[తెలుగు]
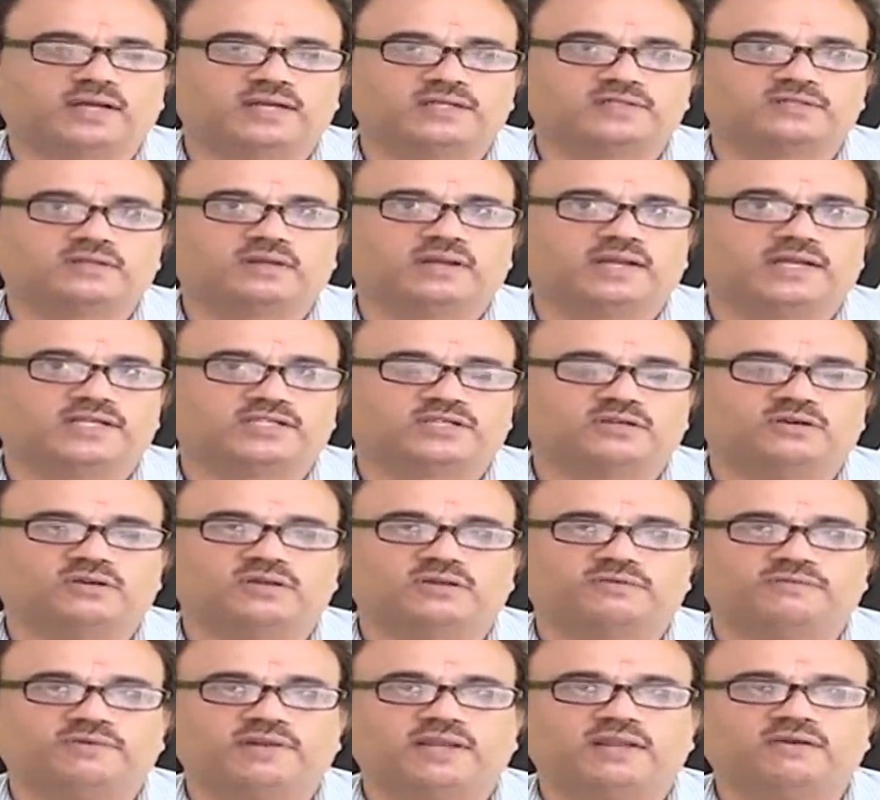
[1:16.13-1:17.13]

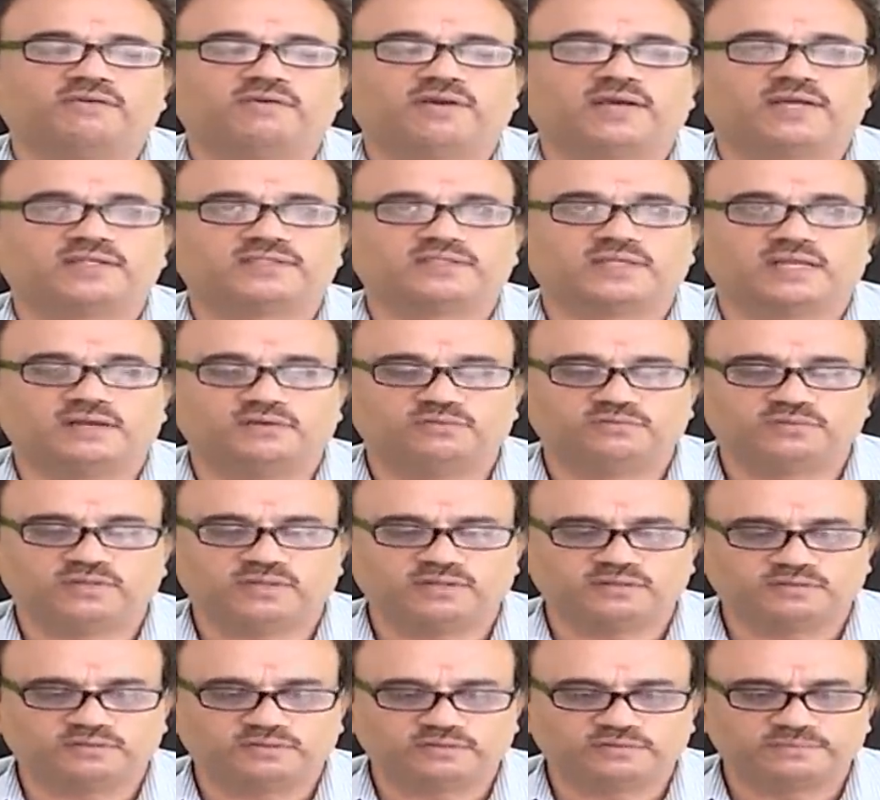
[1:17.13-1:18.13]
కన్సల్టేషన్లోకి వెళ్ళే అవకాశాలు
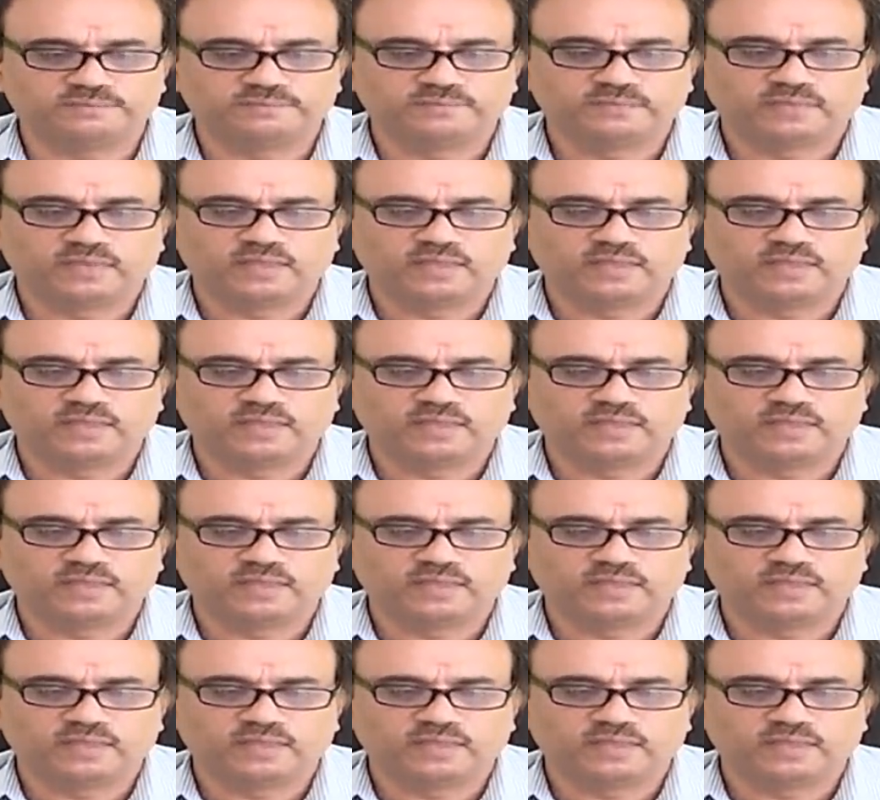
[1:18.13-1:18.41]
ఉందని అనుకున్నాం